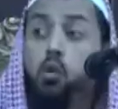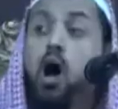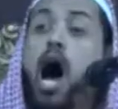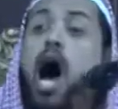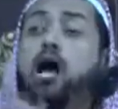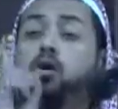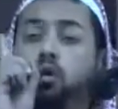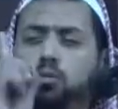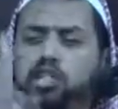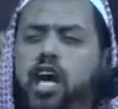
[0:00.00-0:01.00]
وأهل
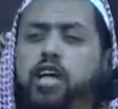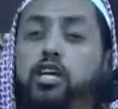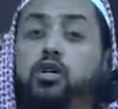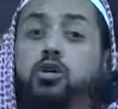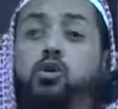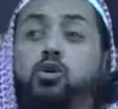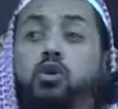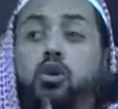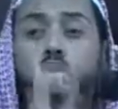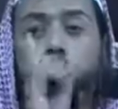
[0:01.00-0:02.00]
البدع
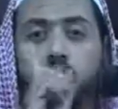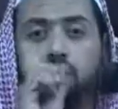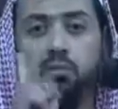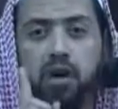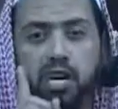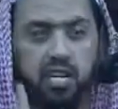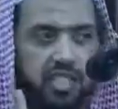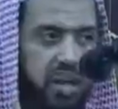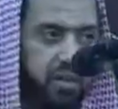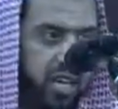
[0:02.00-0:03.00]
كلهم عن
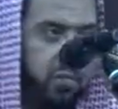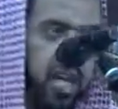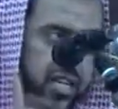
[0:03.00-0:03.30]
بكرة أبيهم